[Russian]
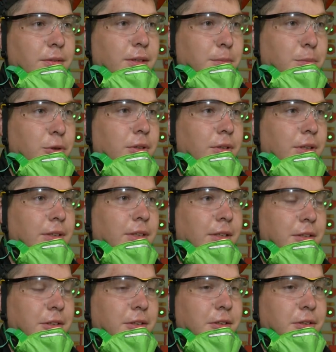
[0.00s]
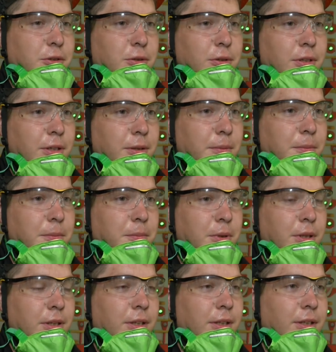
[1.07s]
Работа достаточно тяжелая,
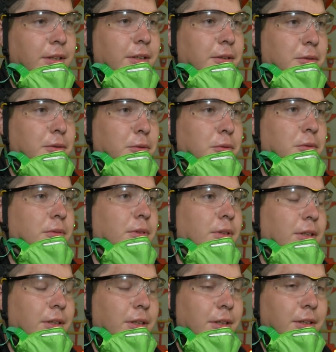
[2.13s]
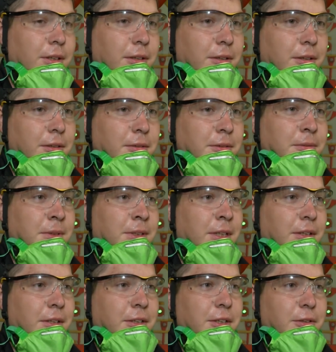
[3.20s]
пыльная, но с
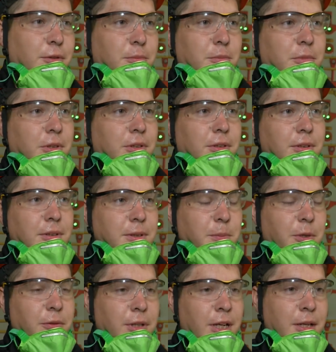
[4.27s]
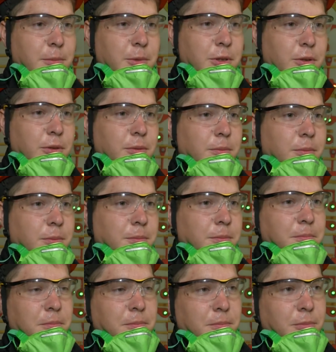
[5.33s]
коллективом мы справляемся,
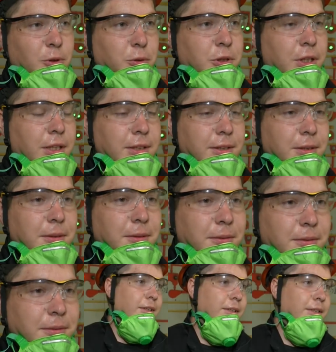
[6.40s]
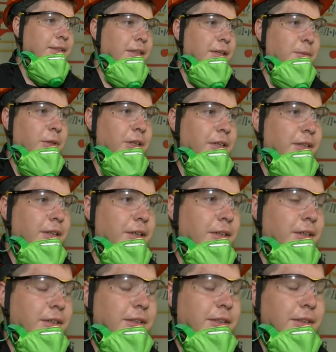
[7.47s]
получается. Есть
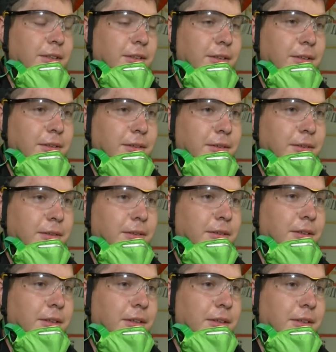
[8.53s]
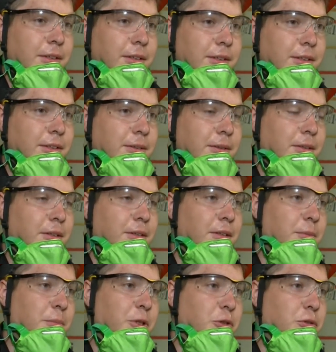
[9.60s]
стремление расти, хотелось,
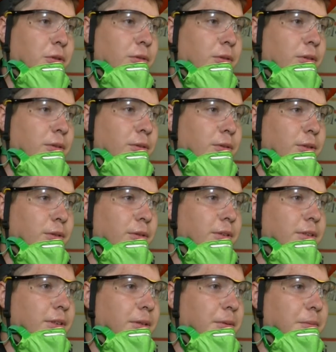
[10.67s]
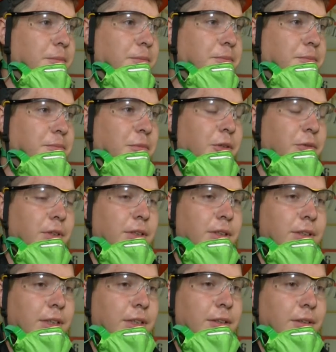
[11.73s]
когда пришел, только устроился,
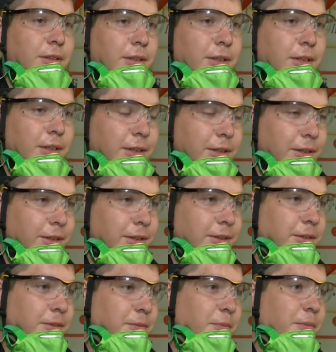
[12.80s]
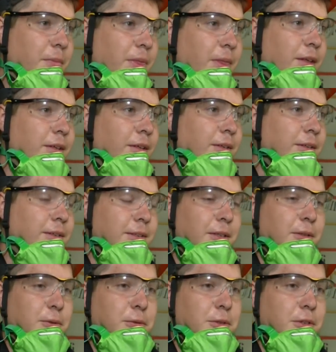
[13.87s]
появилась цель, надо
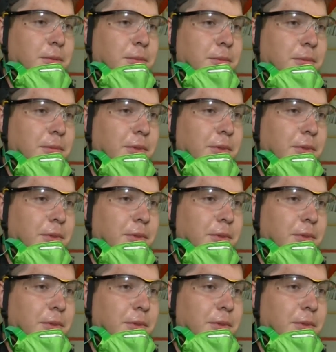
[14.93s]
стать лучше.